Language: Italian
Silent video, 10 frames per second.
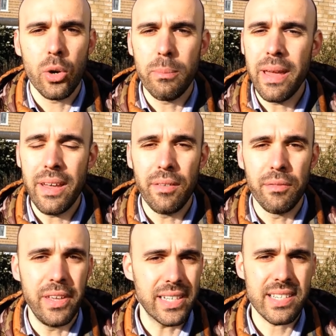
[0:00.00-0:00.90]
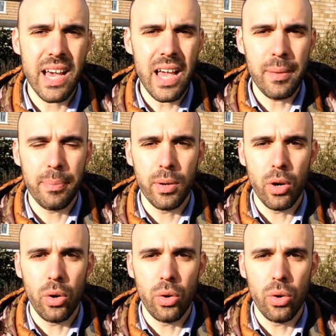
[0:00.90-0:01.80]
con me via Skype
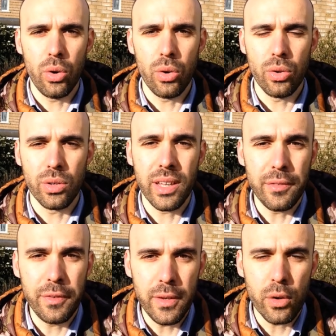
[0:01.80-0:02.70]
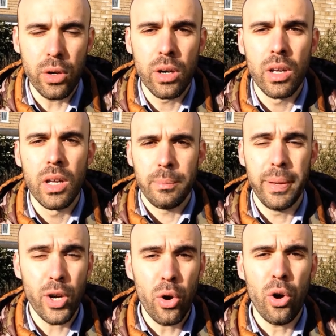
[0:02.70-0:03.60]
o dal vivo,
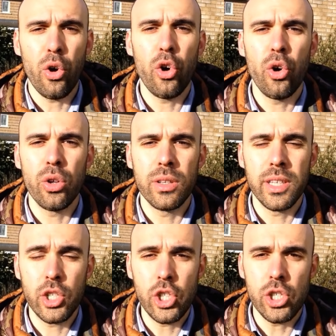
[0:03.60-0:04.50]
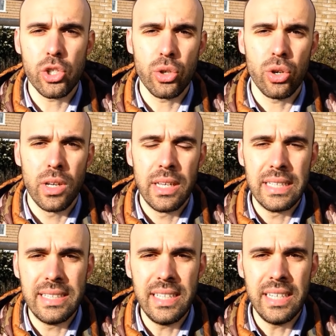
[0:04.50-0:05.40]
però ho deciso di
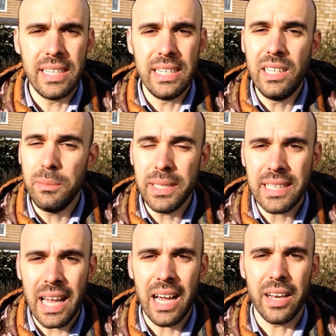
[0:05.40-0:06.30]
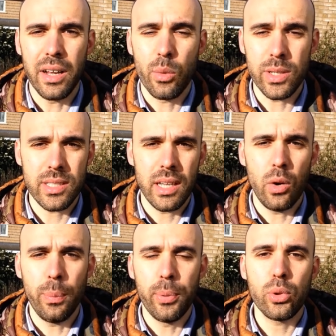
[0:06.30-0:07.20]
di limitare
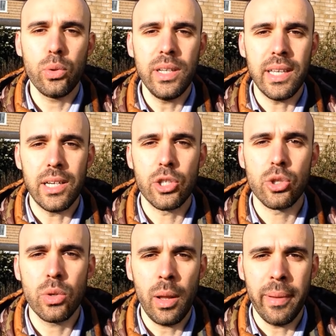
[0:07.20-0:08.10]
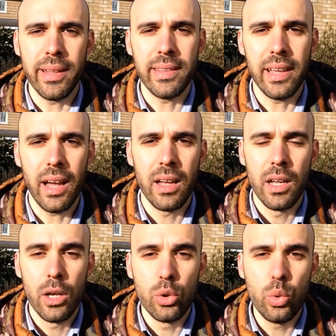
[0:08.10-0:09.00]
questa opportunità solamente a
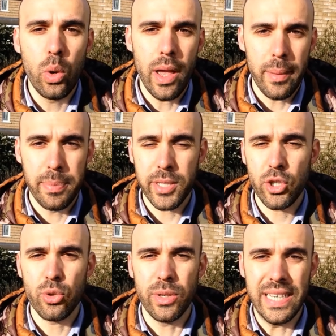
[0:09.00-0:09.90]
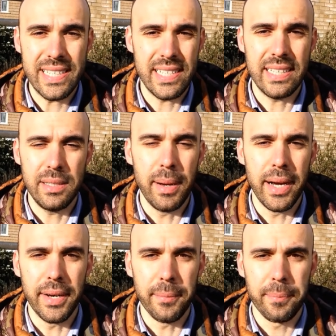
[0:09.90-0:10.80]
due persone a
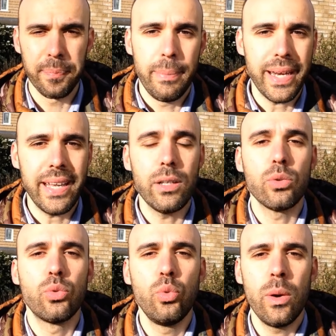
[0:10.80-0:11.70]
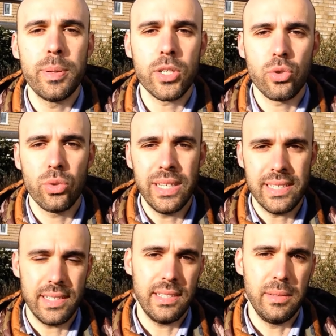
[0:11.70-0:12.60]
settimana. Perché due persone
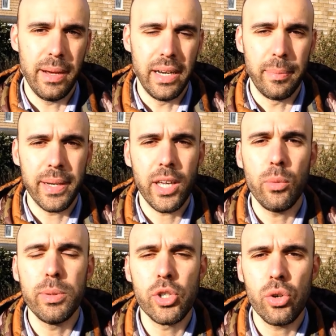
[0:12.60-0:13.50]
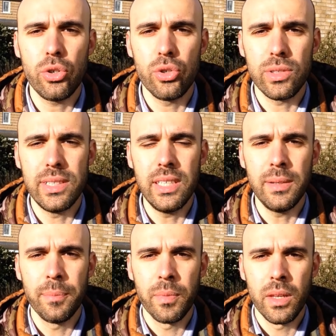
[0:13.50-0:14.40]
a settimana? Perché ho bisogno di